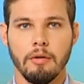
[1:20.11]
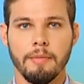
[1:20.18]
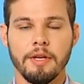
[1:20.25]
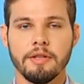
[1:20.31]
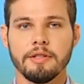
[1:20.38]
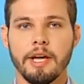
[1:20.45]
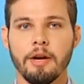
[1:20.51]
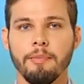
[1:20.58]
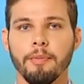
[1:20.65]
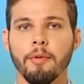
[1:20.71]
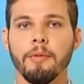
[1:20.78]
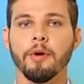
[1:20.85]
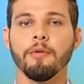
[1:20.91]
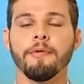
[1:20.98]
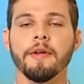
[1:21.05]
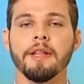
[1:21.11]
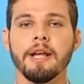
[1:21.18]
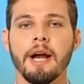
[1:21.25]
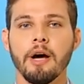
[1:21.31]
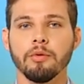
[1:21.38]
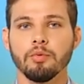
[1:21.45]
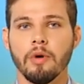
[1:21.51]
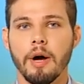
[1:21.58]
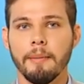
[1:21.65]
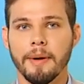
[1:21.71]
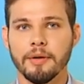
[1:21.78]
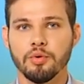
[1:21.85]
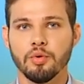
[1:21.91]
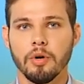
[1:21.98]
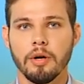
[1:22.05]
Ministério Público Federal do
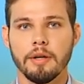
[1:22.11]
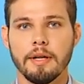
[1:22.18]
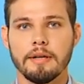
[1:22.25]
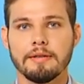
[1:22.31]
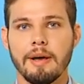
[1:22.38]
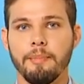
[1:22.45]
Amazonas